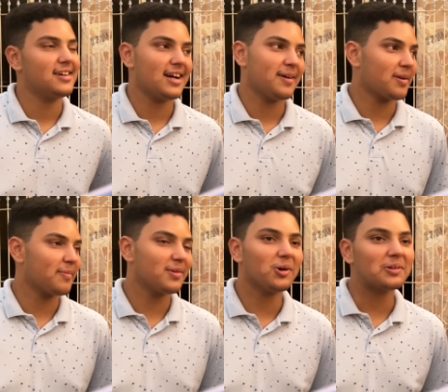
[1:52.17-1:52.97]
Ah, pra
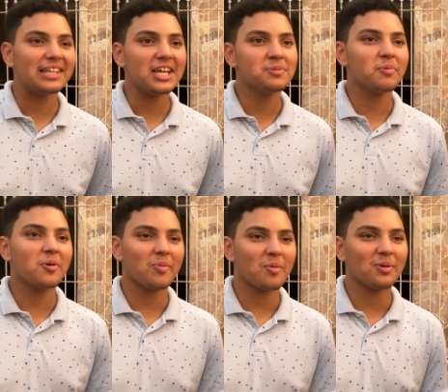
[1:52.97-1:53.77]
mim logo 10 mil pra
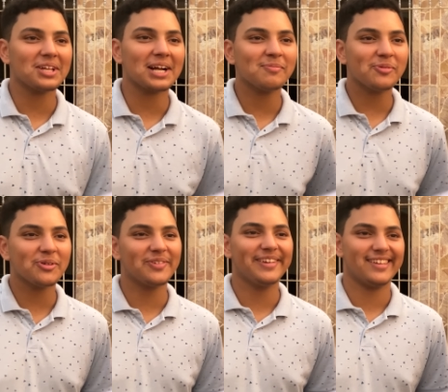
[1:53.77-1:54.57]
comprar uma moto acabou,
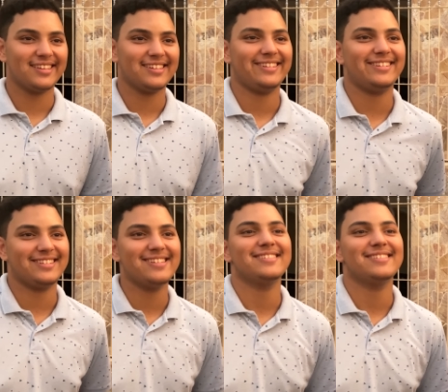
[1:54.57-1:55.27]
filho. 10 mil?